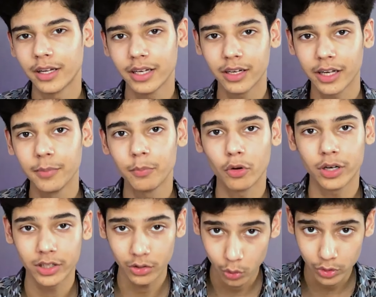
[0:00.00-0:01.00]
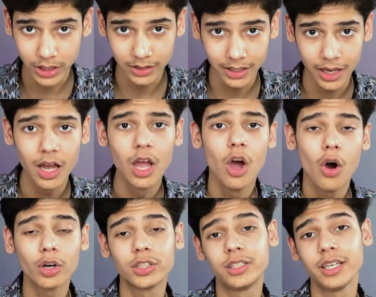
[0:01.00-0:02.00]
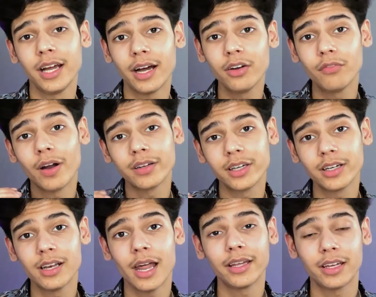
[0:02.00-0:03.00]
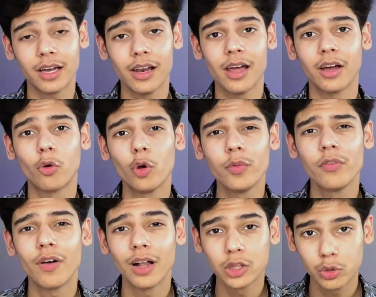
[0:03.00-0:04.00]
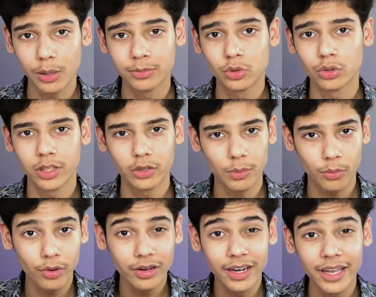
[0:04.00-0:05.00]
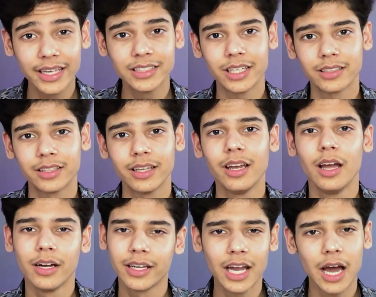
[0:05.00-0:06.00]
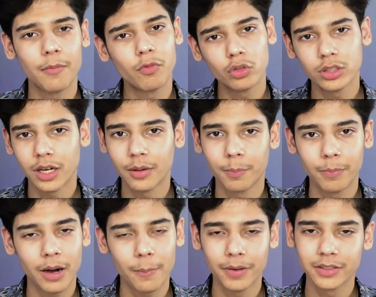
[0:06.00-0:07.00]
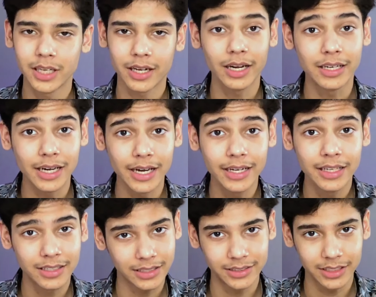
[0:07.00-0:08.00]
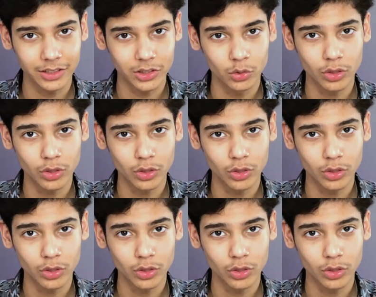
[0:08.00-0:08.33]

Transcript: कहीं ना कहीं इंपॉर्टेंट हो जाता है और जितने अनवांटेड लाइक कोई भी फालतू ऐप्स होते हैं जो आपको नहीं चाहते ठीक है आप वो जहाँ वहाँ पर जाकर डिलीट कर सकते हो